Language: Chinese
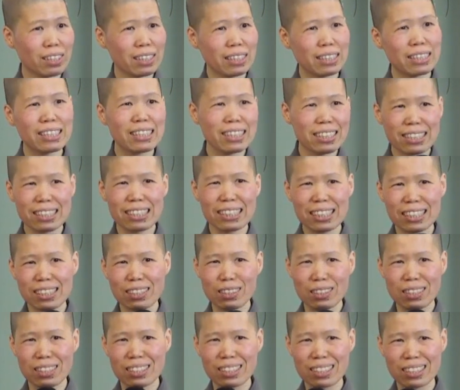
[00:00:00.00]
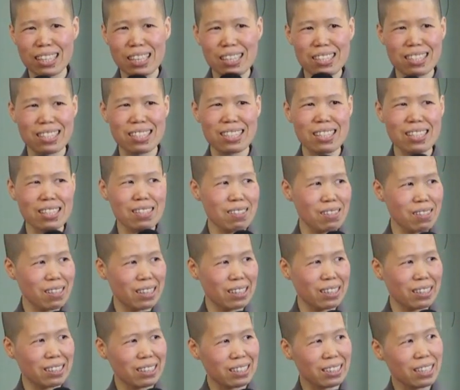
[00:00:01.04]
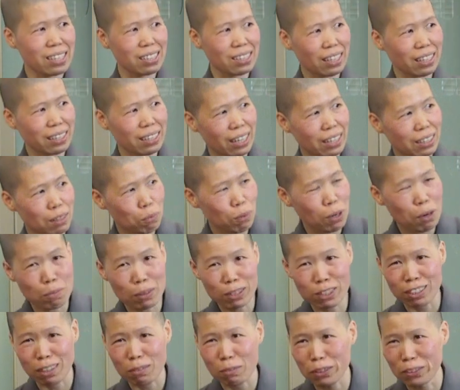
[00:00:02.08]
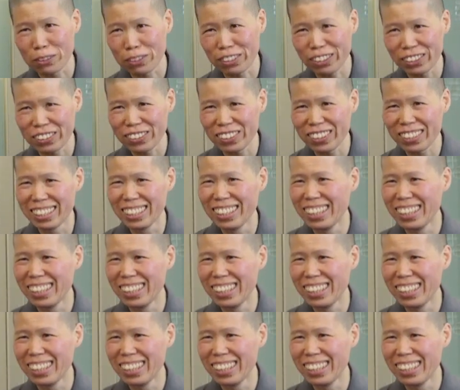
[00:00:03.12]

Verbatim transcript: 你的儿子已经现在今天现场来了，帮我们小朋友，